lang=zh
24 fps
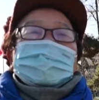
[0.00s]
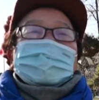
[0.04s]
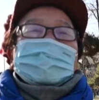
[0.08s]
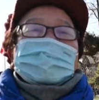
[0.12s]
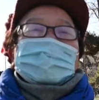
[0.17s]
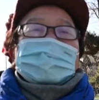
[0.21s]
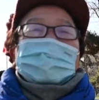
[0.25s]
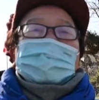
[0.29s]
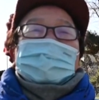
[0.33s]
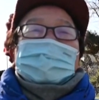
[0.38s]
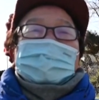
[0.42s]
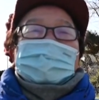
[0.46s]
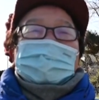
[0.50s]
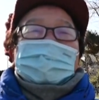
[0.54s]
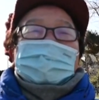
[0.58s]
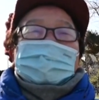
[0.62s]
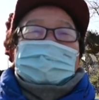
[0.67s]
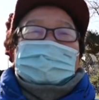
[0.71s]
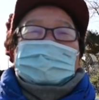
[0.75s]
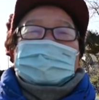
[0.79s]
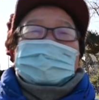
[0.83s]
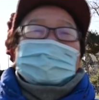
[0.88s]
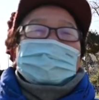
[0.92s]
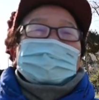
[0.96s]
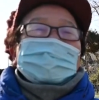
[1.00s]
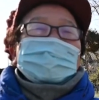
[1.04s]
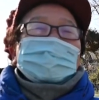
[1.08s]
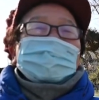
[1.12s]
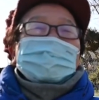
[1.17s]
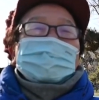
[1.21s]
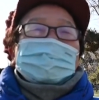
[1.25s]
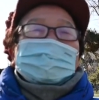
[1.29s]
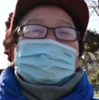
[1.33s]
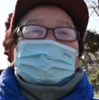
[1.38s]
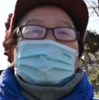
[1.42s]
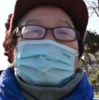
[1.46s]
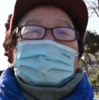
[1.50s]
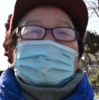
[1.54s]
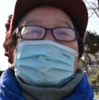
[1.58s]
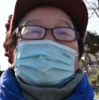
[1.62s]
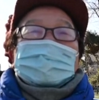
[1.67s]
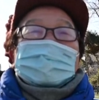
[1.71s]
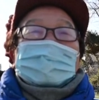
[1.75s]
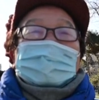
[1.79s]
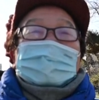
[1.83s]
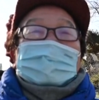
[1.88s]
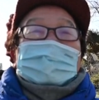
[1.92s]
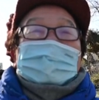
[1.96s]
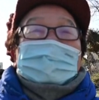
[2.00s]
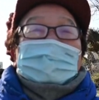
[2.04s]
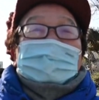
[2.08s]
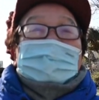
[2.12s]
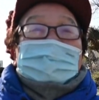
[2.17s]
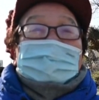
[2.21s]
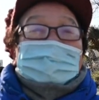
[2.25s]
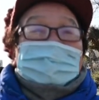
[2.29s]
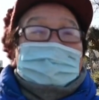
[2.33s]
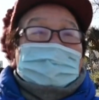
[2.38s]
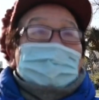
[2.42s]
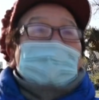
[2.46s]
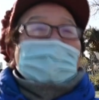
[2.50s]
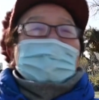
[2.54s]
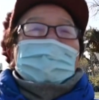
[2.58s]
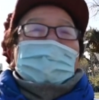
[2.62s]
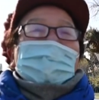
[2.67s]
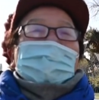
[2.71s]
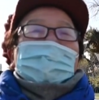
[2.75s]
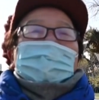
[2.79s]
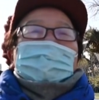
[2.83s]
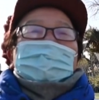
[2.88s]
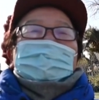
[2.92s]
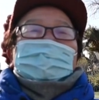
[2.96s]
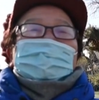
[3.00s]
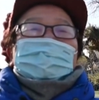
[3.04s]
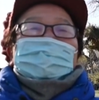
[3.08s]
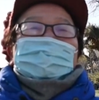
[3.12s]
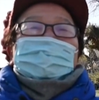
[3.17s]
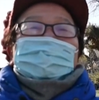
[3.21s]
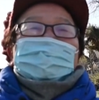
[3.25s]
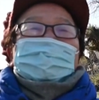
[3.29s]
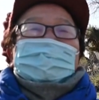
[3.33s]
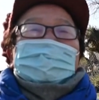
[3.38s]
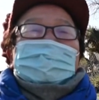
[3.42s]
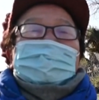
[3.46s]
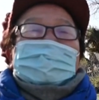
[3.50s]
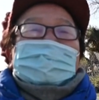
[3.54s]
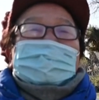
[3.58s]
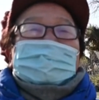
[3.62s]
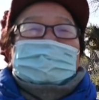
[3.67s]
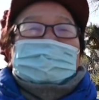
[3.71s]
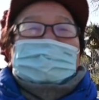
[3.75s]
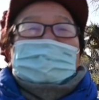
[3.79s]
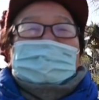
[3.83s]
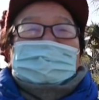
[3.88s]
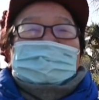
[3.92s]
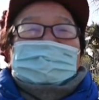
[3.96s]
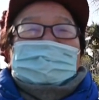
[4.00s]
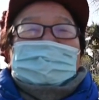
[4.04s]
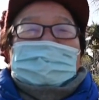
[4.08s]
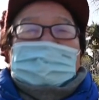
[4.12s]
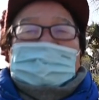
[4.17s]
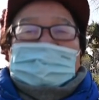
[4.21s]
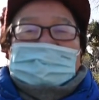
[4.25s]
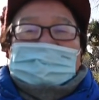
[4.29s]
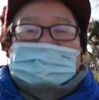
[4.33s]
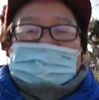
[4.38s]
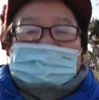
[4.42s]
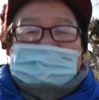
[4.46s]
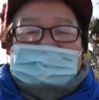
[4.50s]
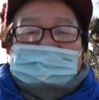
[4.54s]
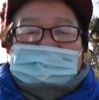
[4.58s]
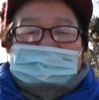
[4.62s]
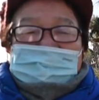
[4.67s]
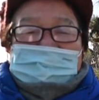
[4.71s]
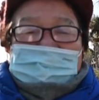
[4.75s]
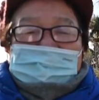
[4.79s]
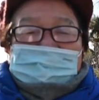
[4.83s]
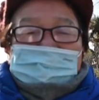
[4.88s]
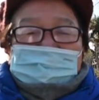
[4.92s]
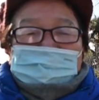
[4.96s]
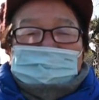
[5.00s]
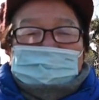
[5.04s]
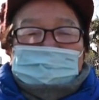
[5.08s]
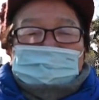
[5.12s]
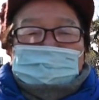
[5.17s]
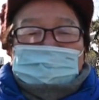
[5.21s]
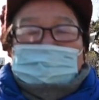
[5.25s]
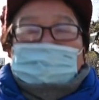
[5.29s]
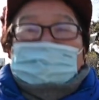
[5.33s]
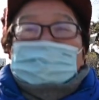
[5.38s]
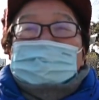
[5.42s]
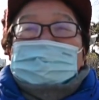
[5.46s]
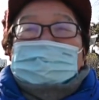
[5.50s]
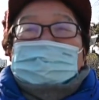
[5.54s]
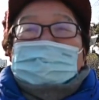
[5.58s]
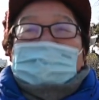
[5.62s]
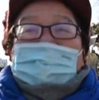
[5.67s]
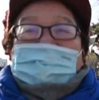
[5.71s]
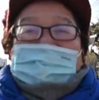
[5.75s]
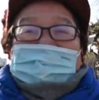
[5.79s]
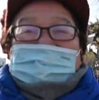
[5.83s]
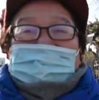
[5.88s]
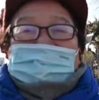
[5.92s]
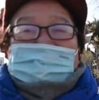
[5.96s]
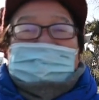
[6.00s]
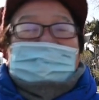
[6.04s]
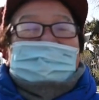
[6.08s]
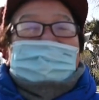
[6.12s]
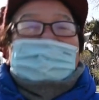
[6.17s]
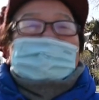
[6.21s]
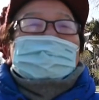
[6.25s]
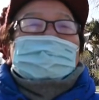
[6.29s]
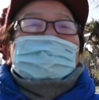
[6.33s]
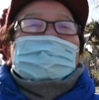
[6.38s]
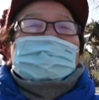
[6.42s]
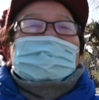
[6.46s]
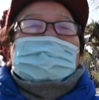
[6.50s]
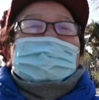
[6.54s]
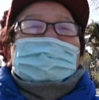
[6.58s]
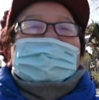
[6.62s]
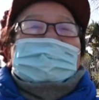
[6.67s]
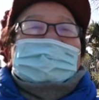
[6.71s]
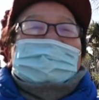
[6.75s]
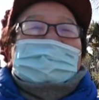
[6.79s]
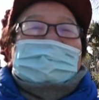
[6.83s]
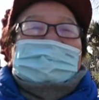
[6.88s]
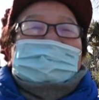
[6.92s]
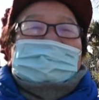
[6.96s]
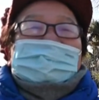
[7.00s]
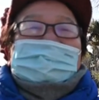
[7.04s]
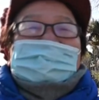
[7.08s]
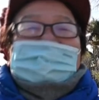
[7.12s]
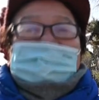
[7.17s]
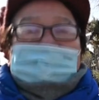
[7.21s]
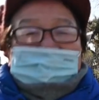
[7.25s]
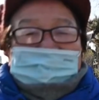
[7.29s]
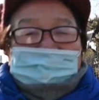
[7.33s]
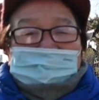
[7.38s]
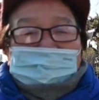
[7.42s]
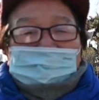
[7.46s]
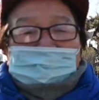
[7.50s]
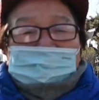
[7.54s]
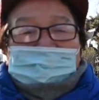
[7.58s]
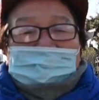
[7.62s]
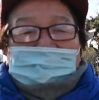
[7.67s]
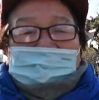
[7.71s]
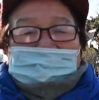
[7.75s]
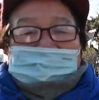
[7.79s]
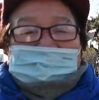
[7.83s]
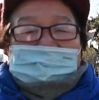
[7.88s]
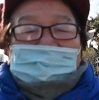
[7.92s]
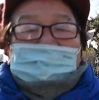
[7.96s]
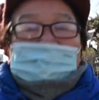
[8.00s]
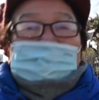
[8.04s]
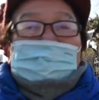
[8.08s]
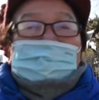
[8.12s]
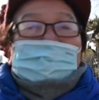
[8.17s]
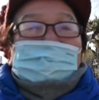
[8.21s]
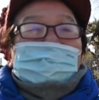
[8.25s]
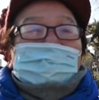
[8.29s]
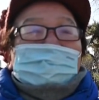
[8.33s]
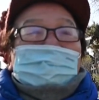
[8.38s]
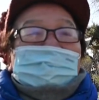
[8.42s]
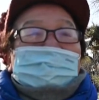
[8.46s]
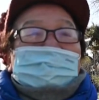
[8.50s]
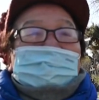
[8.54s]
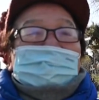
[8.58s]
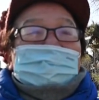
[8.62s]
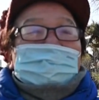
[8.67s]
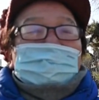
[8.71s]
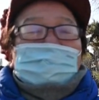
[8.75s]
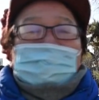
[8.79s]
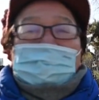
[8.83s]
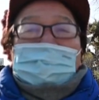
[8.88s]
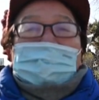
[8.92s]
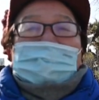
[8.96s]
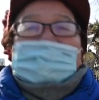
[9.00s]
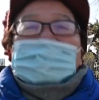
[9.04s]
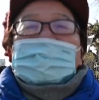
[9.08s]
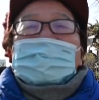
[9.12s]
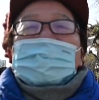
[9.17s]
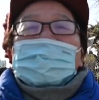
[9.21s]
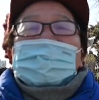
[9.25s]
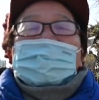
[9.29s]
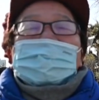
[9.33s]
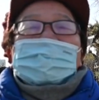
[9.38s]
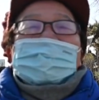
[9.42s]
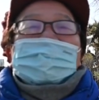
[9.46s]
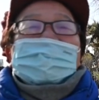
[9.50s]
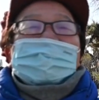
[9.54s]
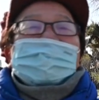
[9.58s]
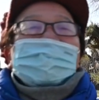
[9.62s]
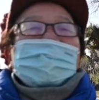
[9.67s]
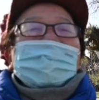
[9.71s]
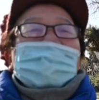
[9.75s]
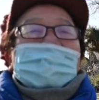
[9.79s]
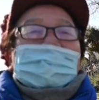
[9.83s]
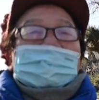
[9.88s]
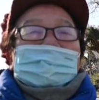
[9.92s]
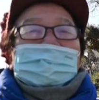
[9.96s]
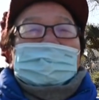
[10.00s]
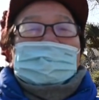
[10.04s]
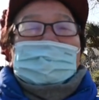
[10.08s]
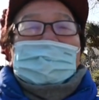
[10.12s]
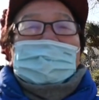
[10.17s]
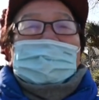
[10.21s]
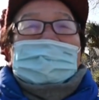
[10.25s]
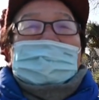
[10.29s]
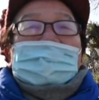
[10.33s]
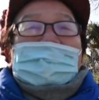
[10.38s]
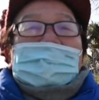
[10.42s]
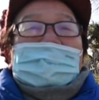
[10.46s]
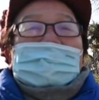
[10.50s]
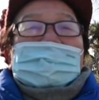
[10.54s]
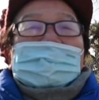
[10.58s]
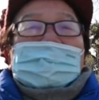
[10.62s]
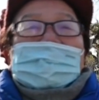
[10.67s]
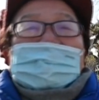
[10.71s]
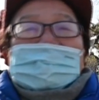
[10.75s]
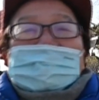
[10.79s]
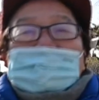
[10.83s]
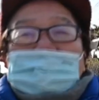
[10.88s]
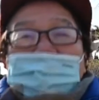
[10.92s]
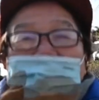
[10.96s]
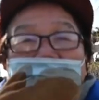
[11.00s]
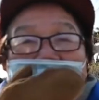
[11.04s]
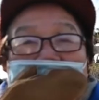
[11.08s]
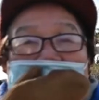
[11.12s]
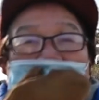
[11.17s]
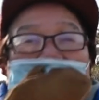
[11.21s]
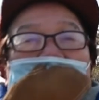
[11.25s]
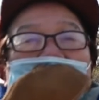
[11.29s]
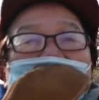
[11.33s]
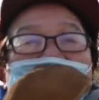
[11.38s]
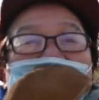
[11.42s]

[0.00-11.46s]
界了，这是我们的骄傲，是我们。中每一个中国人，都感到中国的传统文化越来越被世